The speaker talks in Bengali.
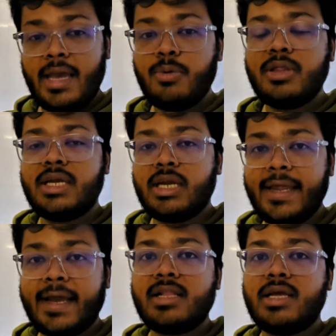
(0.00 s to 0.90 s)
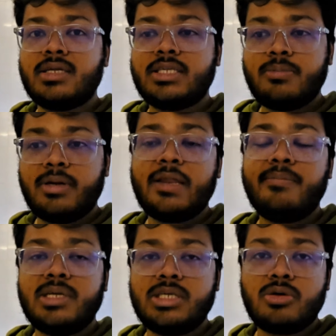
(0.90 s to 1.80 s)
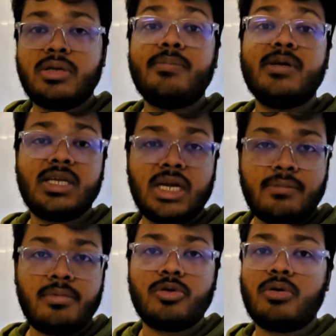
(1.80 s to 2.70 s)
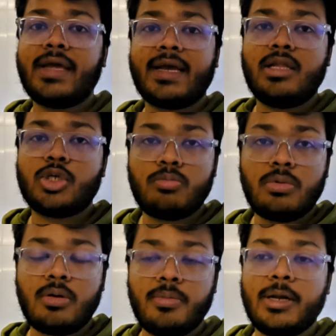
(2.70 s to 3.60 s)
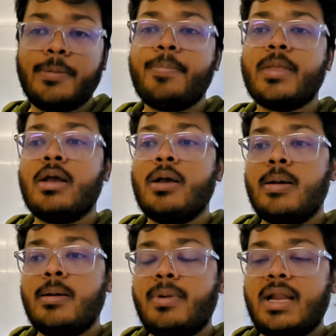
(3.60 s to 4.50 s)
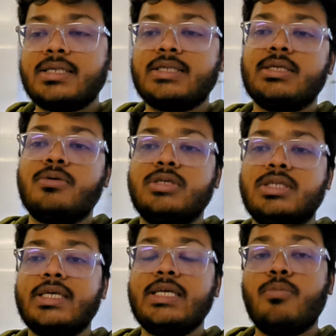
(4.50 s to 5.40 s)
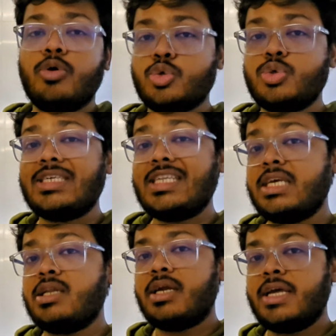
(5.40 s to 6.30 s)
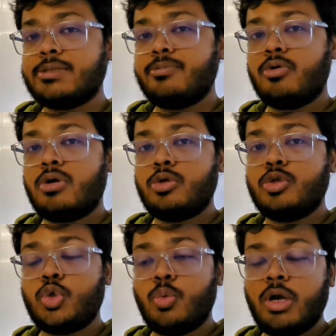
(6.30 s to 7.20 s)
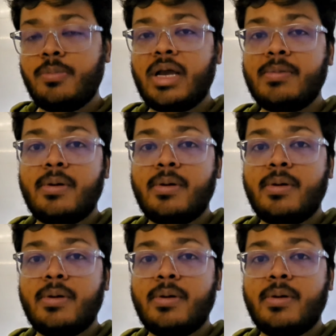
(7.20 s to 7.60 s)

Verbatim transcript: এই ওয়েদারটা ট্যাকেল দেওয়া যাচ্ছে বাট এর বেশি যখন এর বেশি ঠান্ডা পড়বে তখন ট্যাকেল দেওয়া সম্ভব হবে না প্লাস হচ্ছে দেখি মস্কো সিটি সেন্টারটা এক্সপ্লোর করা যদি সময় পাই